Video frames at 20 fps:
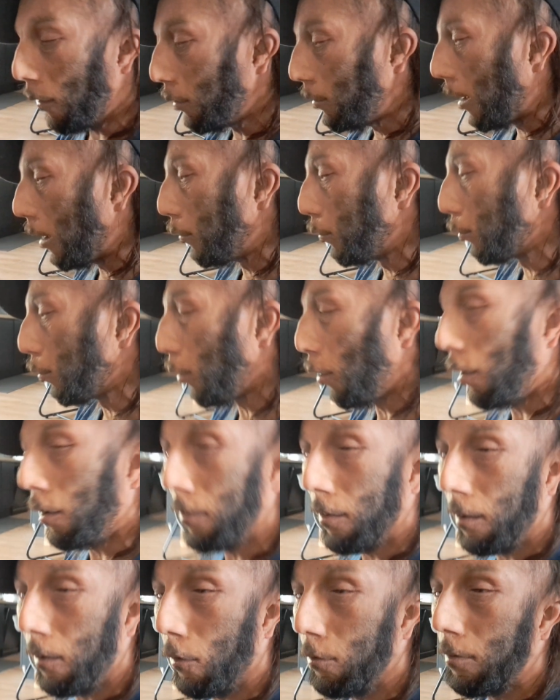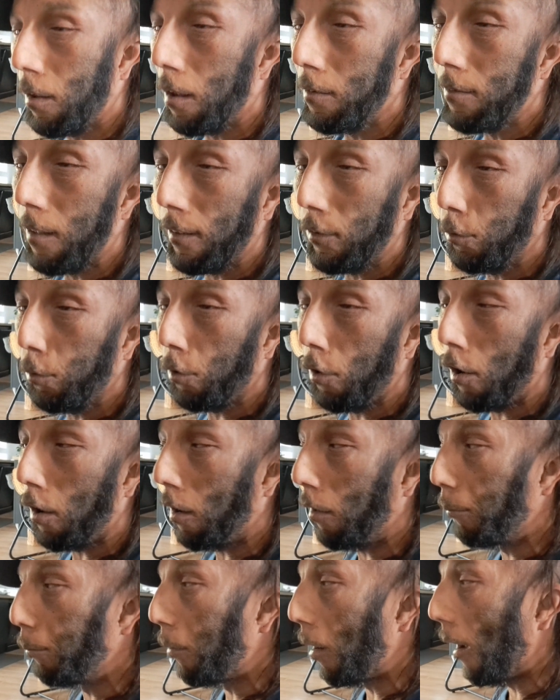on a une corde et on a un
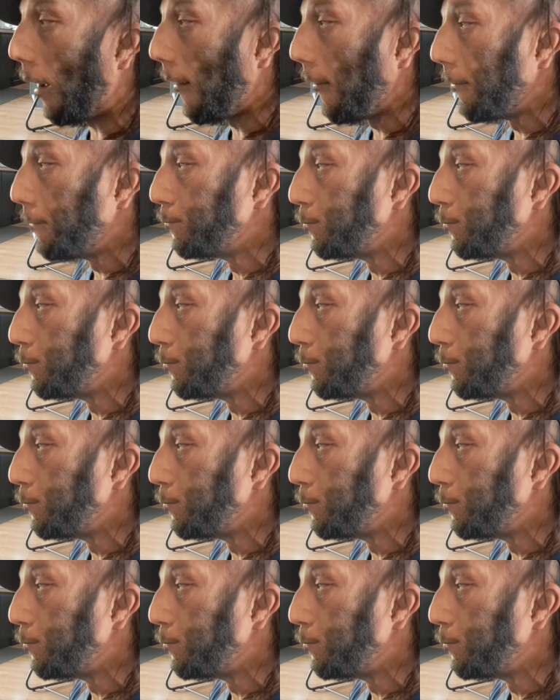assureur en bas.